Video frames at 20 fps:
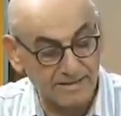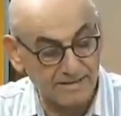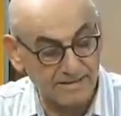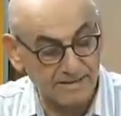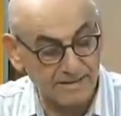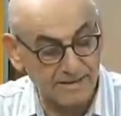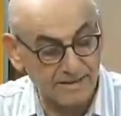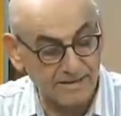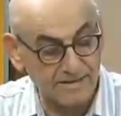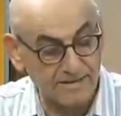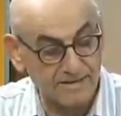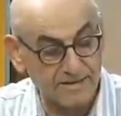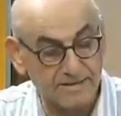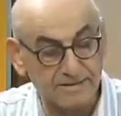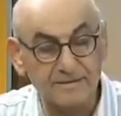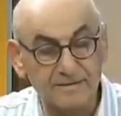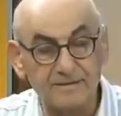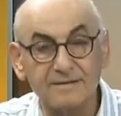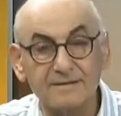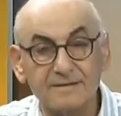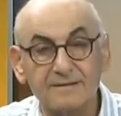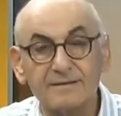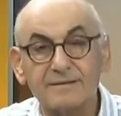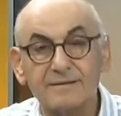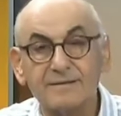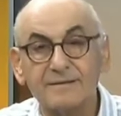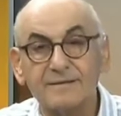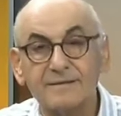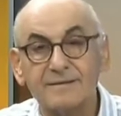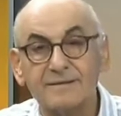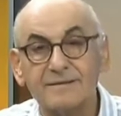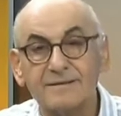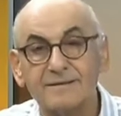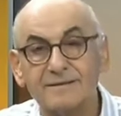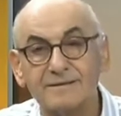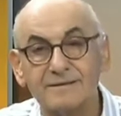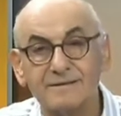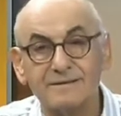en yakın e,